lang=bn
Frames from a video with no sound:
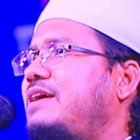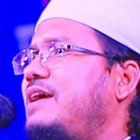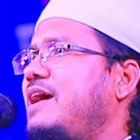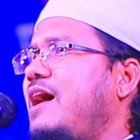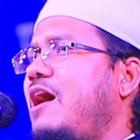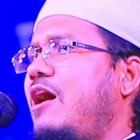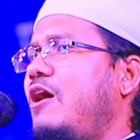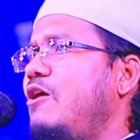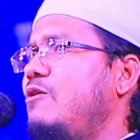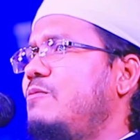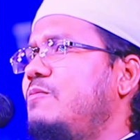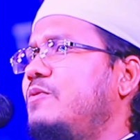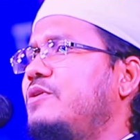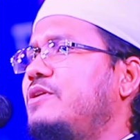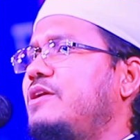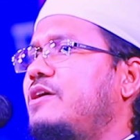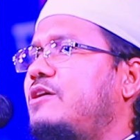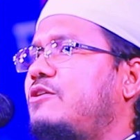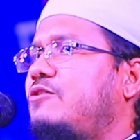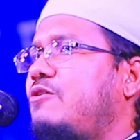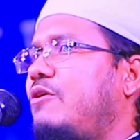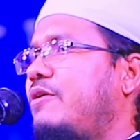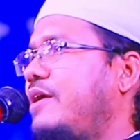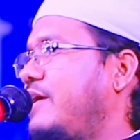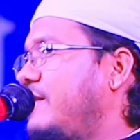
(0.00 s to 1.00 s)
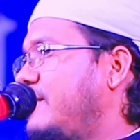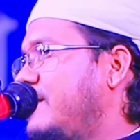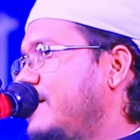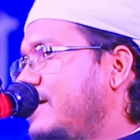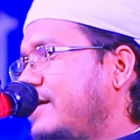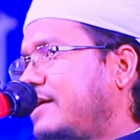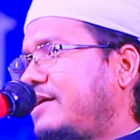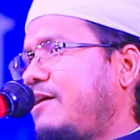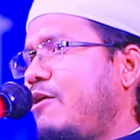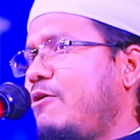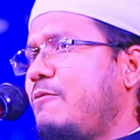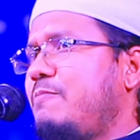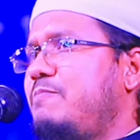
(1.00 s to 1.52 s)
কে আওয়ামী লীগ করেন
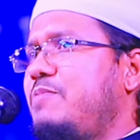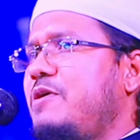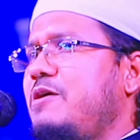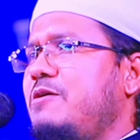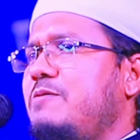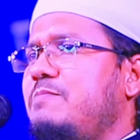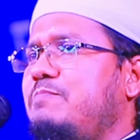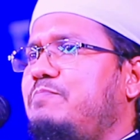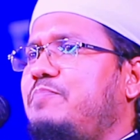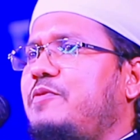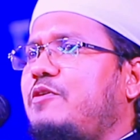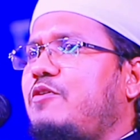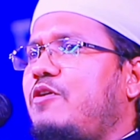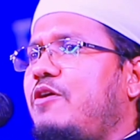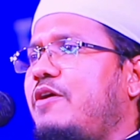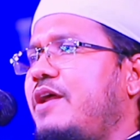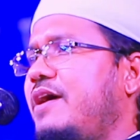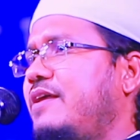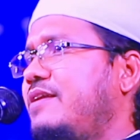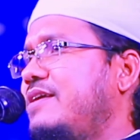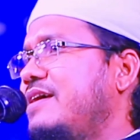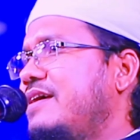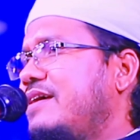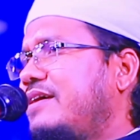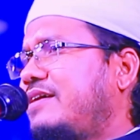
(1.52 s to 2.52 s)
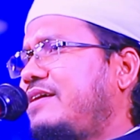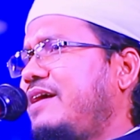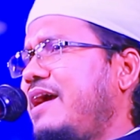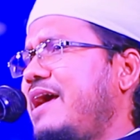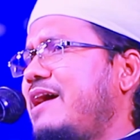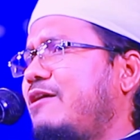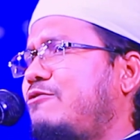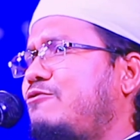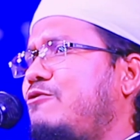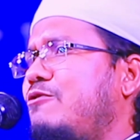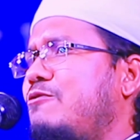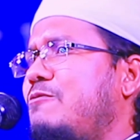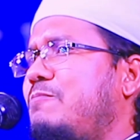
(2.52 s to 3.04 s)
কেউ বিএনপি করেন কে
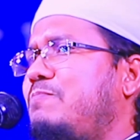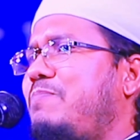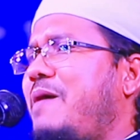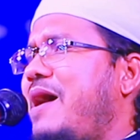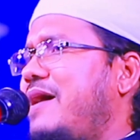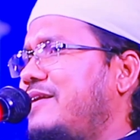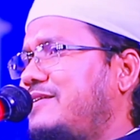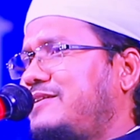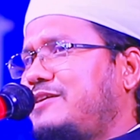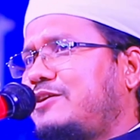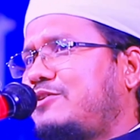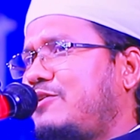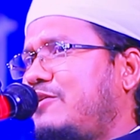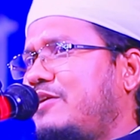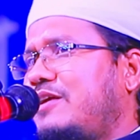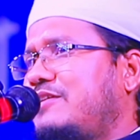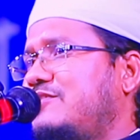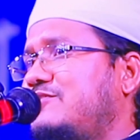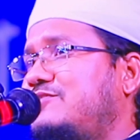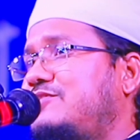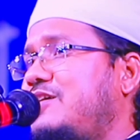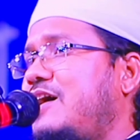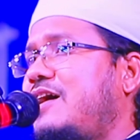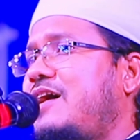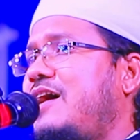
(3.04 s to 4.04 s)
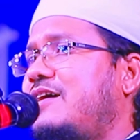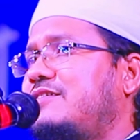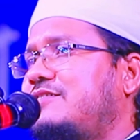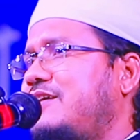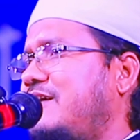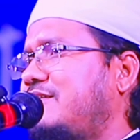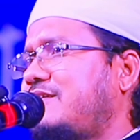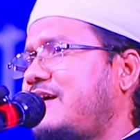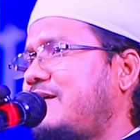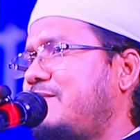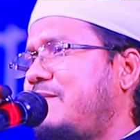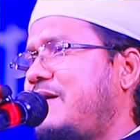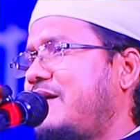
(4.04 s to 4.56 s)
কোন পার্টি করেন শেখা
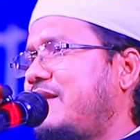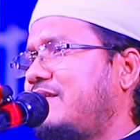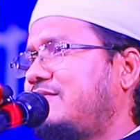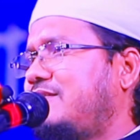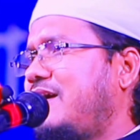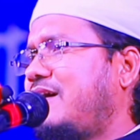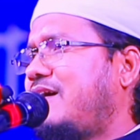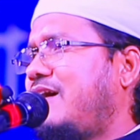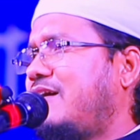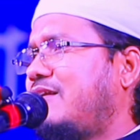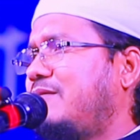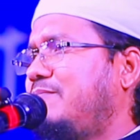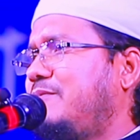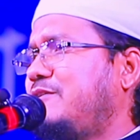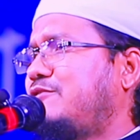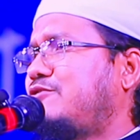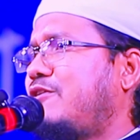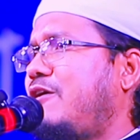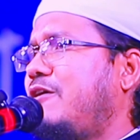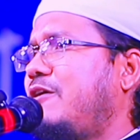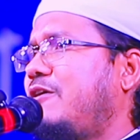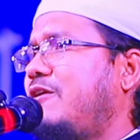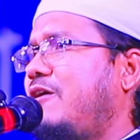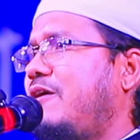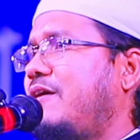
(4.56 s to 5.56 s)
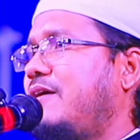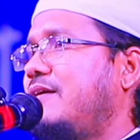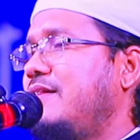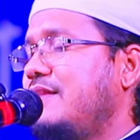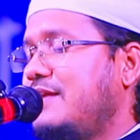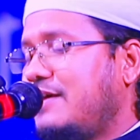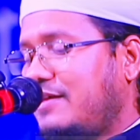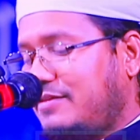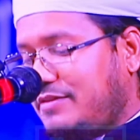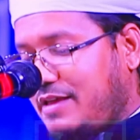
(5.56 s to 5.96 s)
সেটা আমার দেখার বিষয় নয়